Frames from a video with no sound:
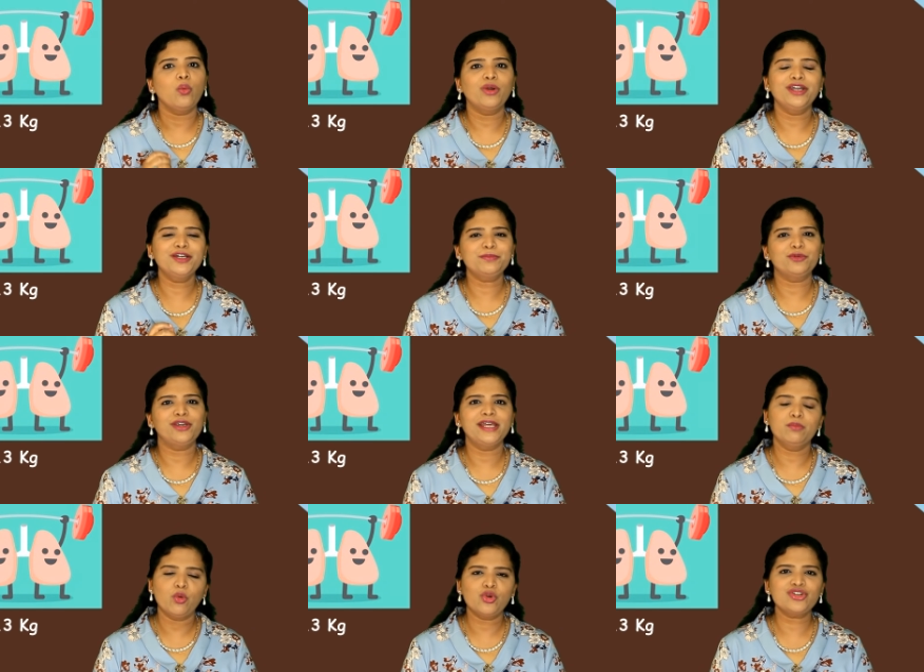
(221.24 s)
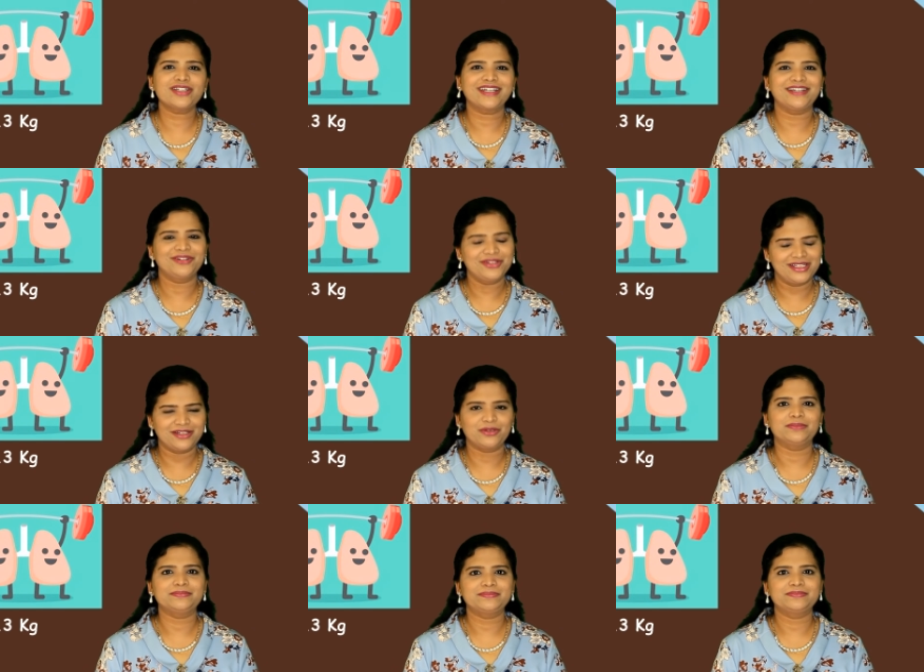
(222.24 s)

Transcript: ஒன்று புள்ளி மூன்று கிலோ இருக்கும்